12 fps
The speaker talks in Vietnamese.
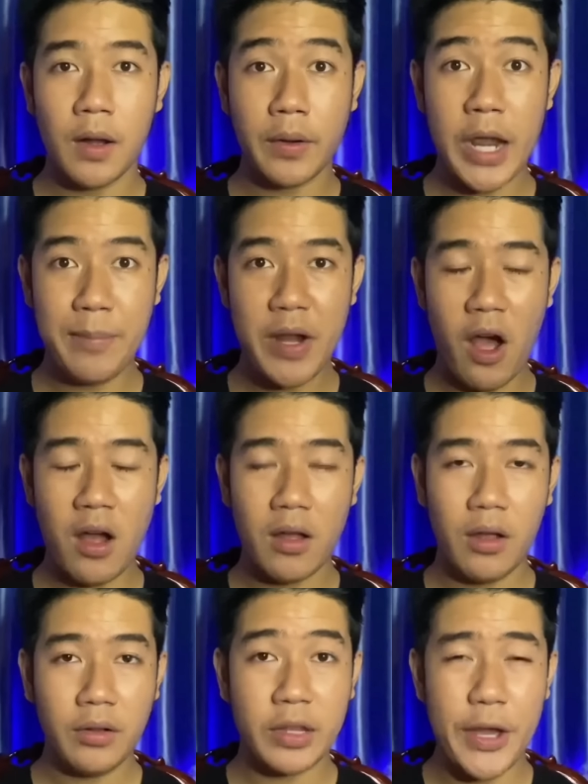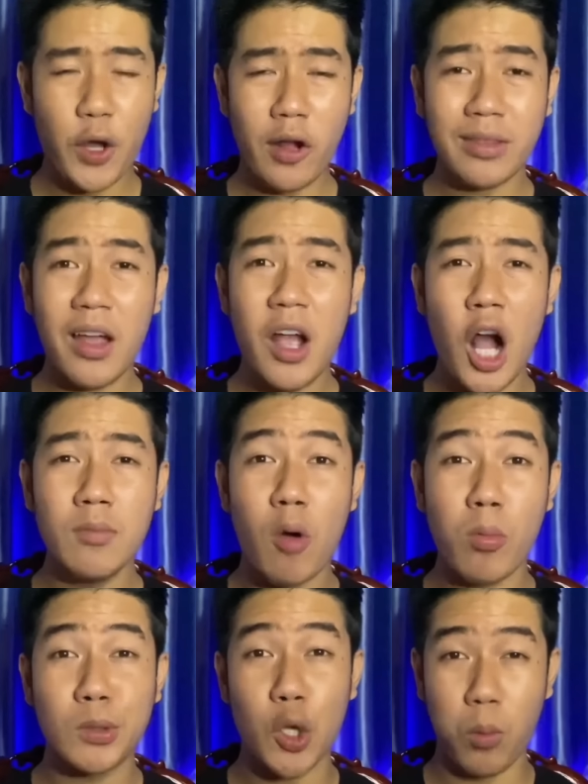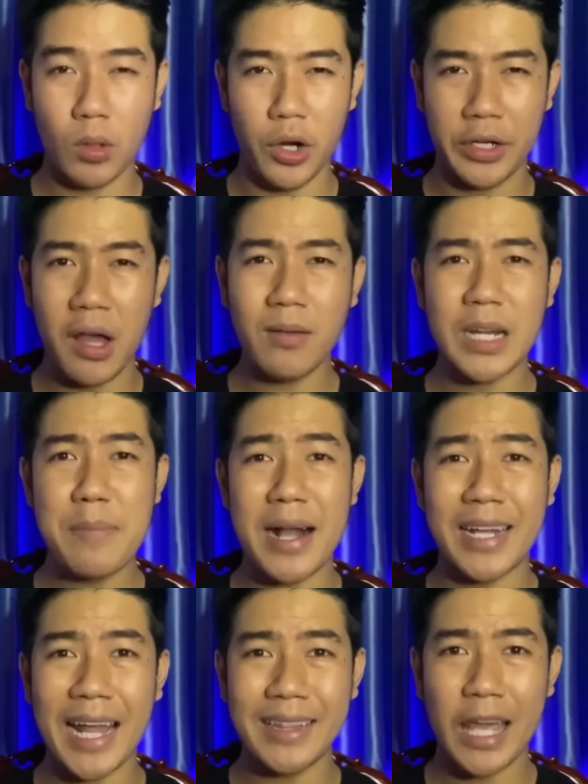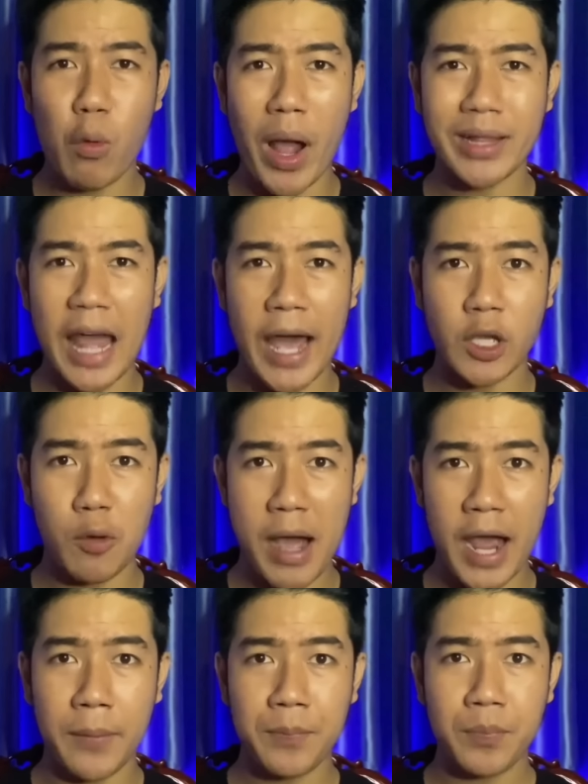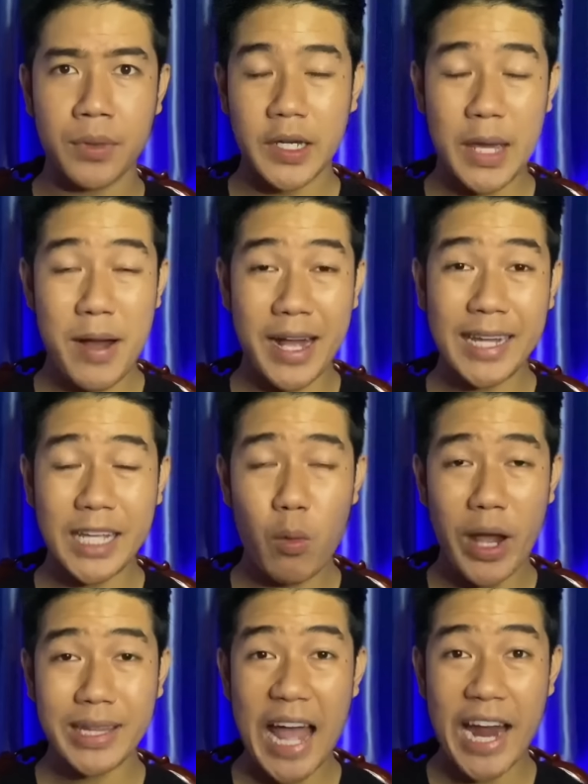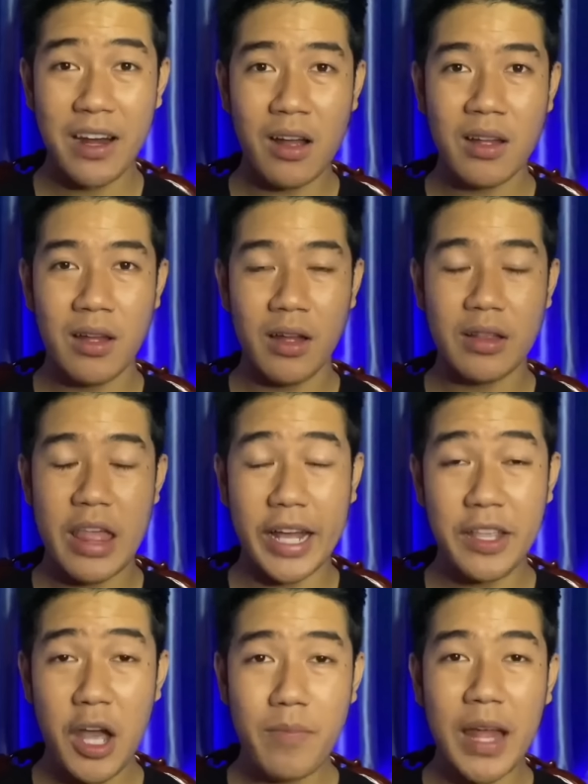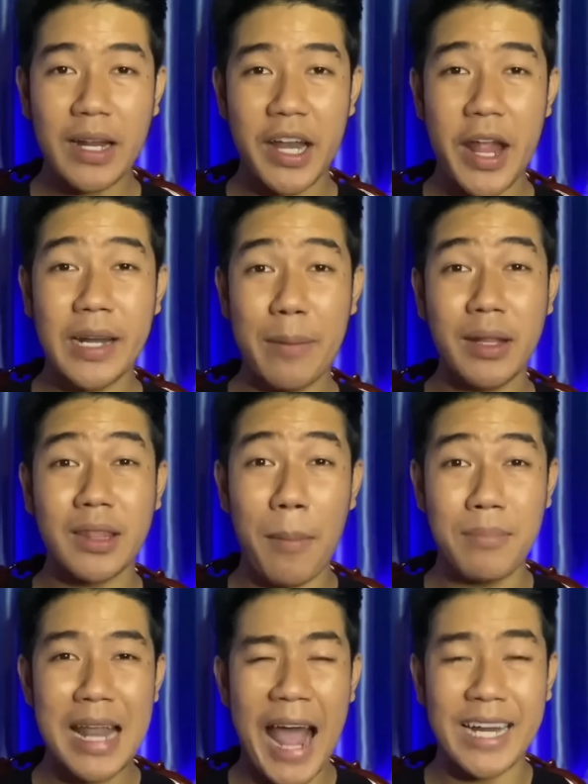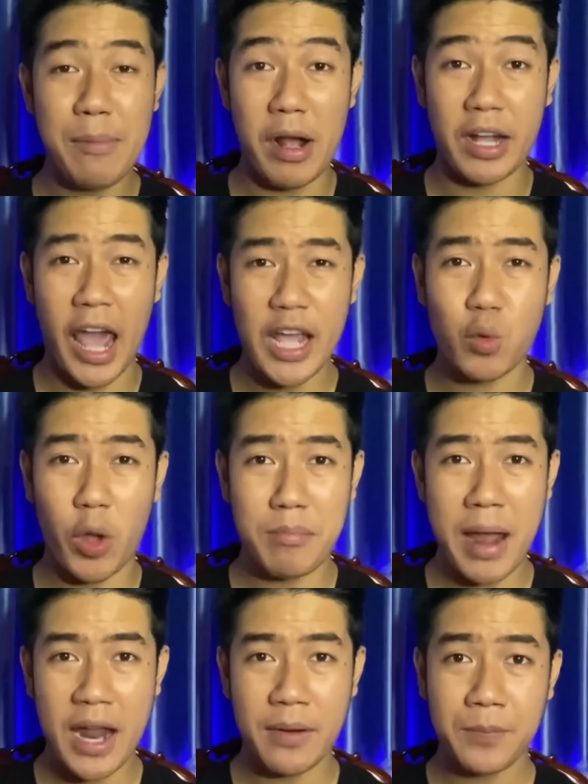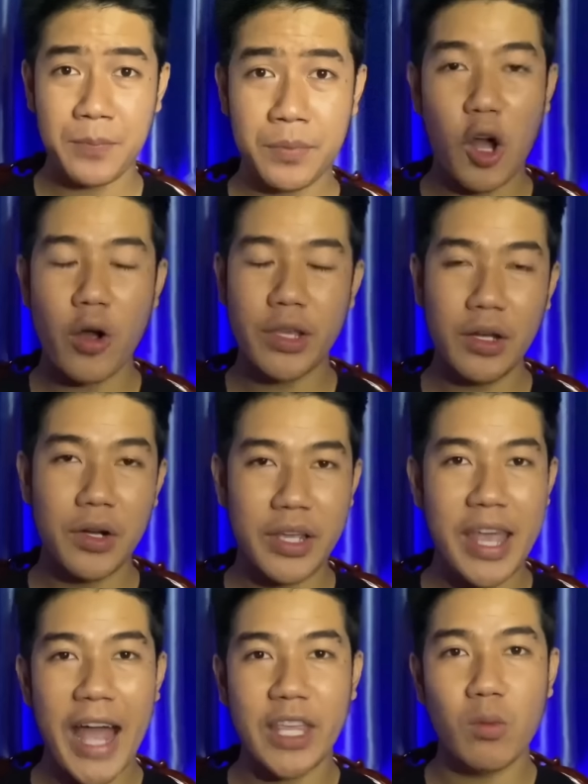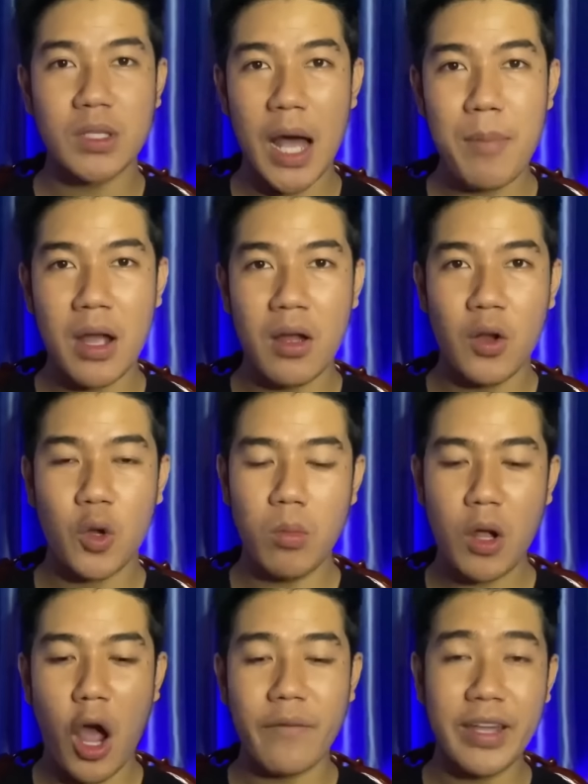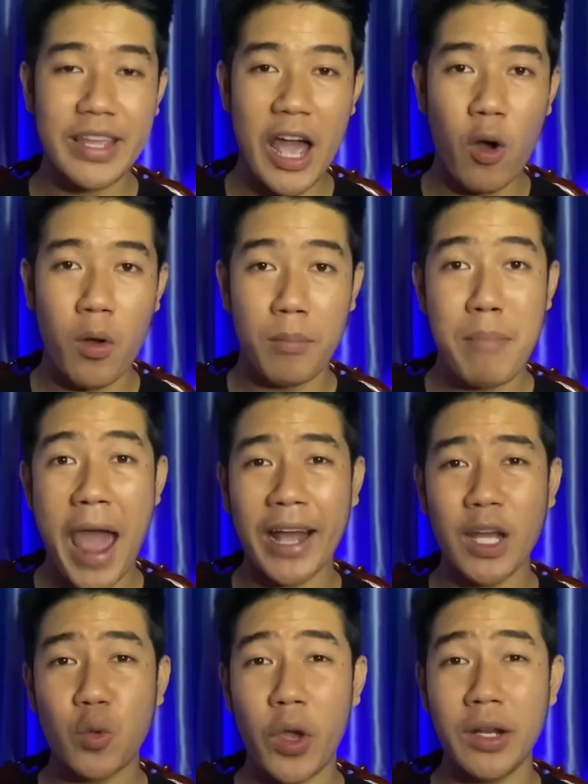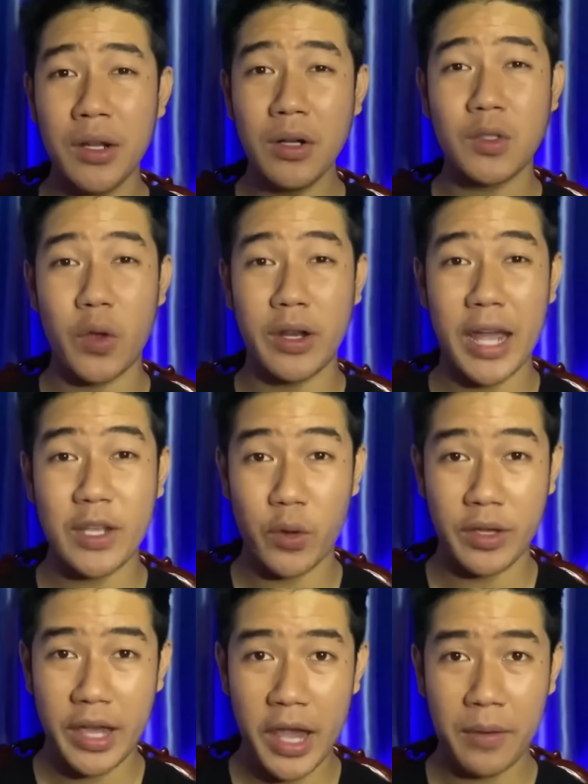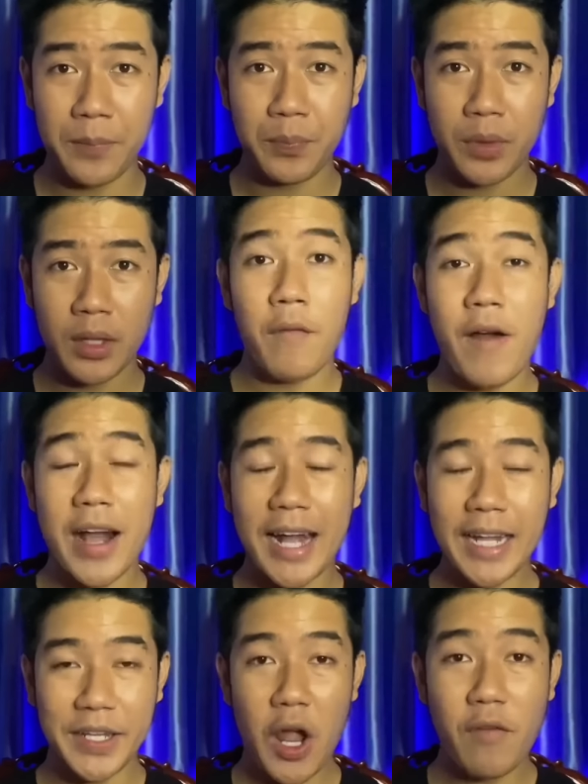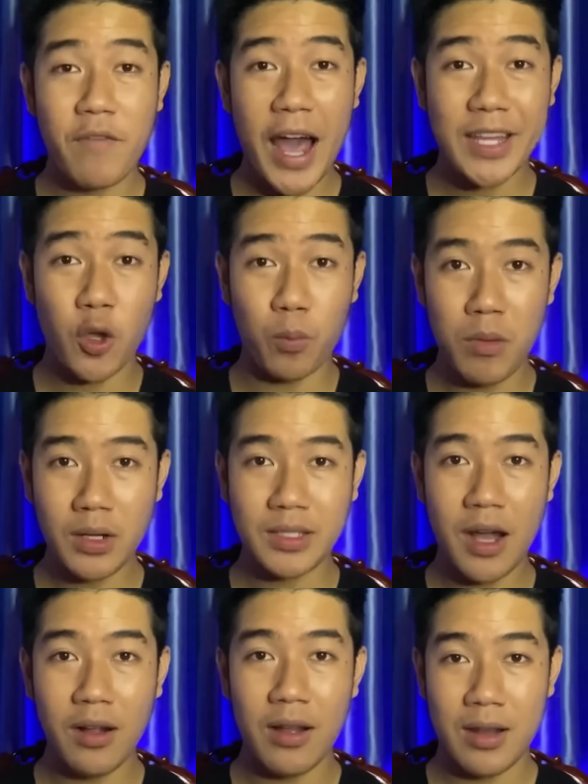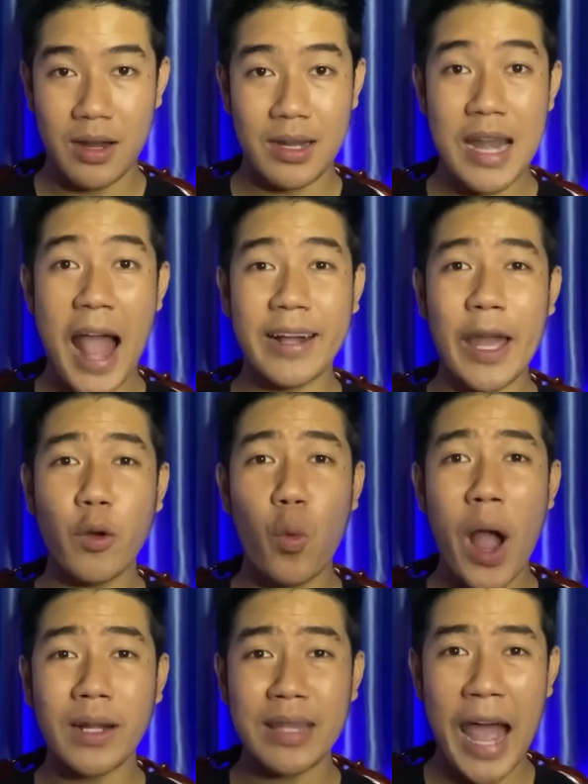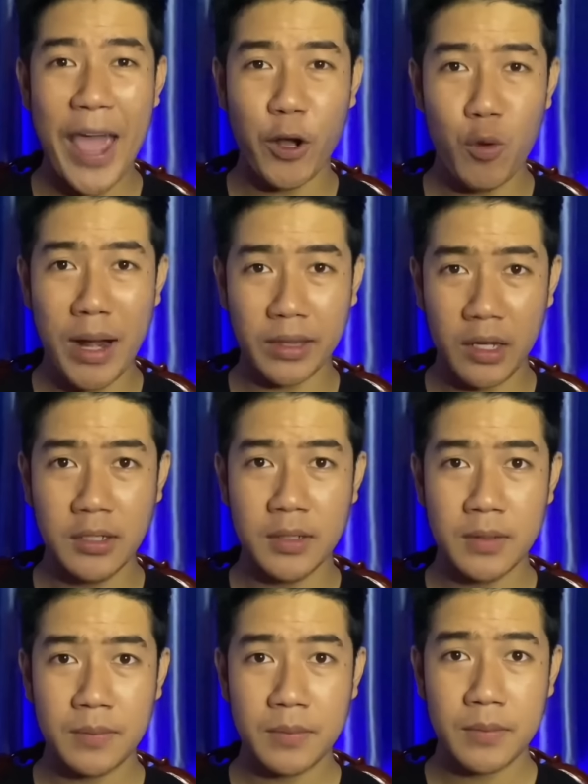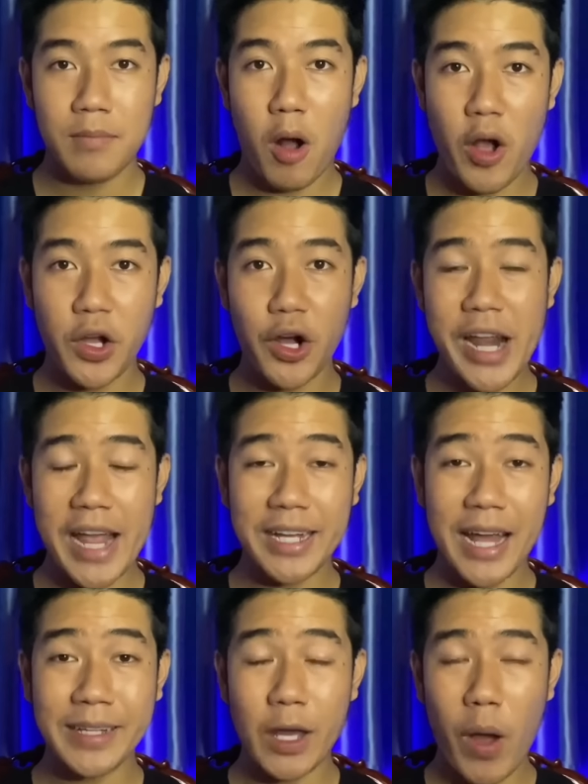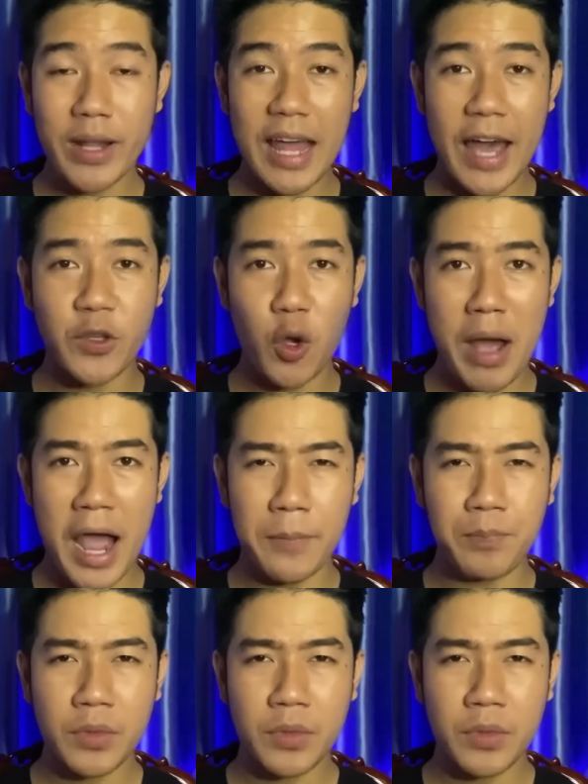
đêm đó thì có tới hơn một chục người thức để mà canh cái quan tài cho bà khi mà canh cái quan tài đó thì cái nhóm thanh niên này mới tụm lại để mà kể chuyện ma còn những người già trong xóm á cũng ngồi với nhau bàn cái chuyện nước chuyện này chuyện kia và cách đó vài chục bước chân là cái quan tài của bà tư mọi người đang canh cái quan tài cho bà